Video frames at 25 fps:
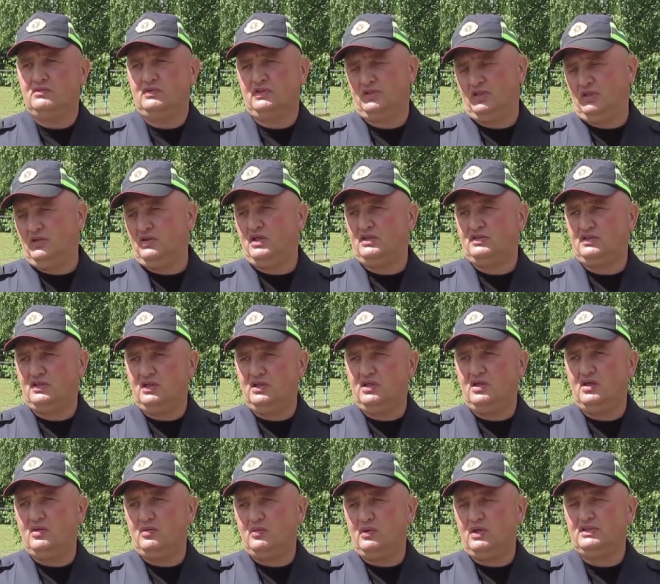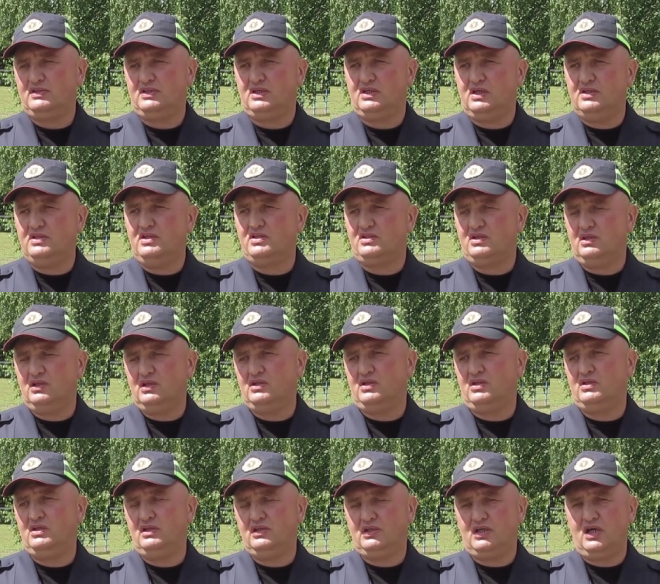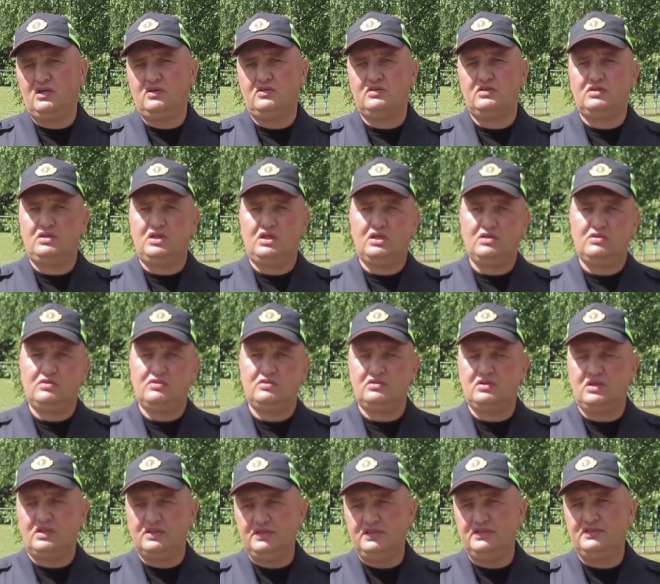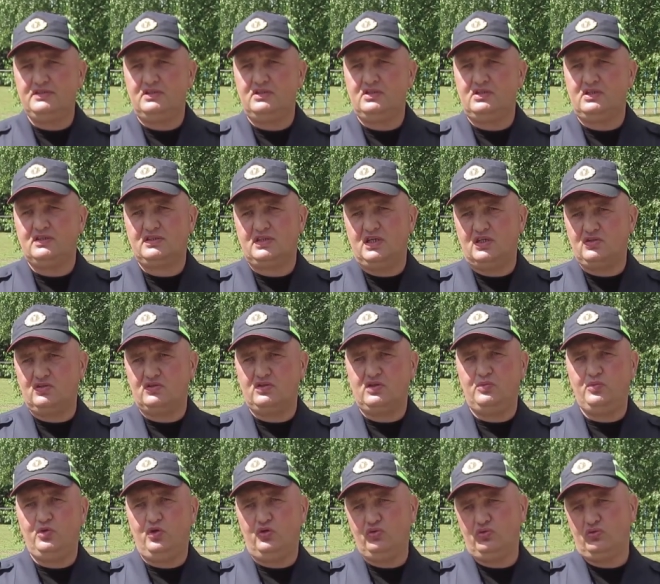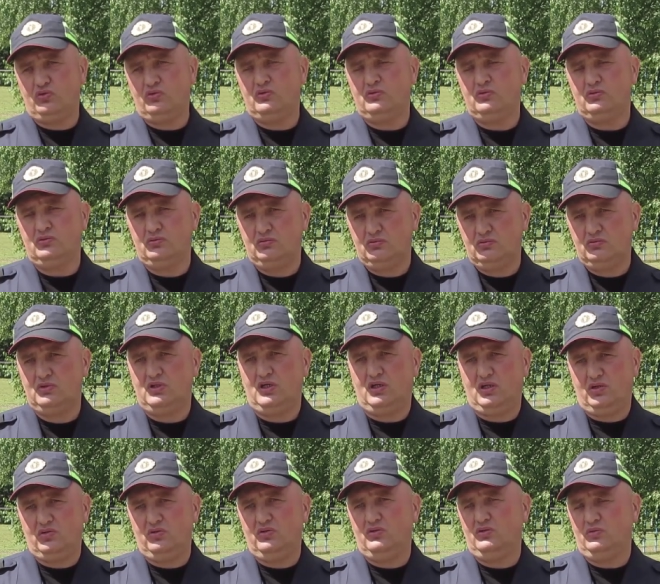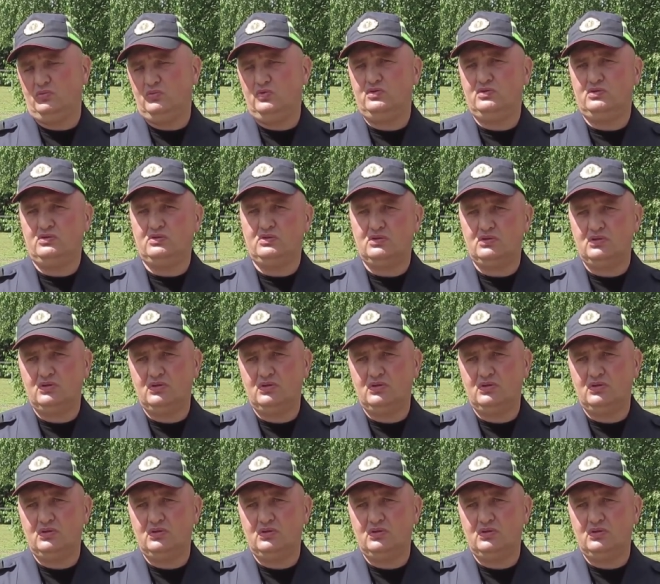Основная, основная масса, конечно, это. И как, как родители расскажут ребенку, так оно и будет.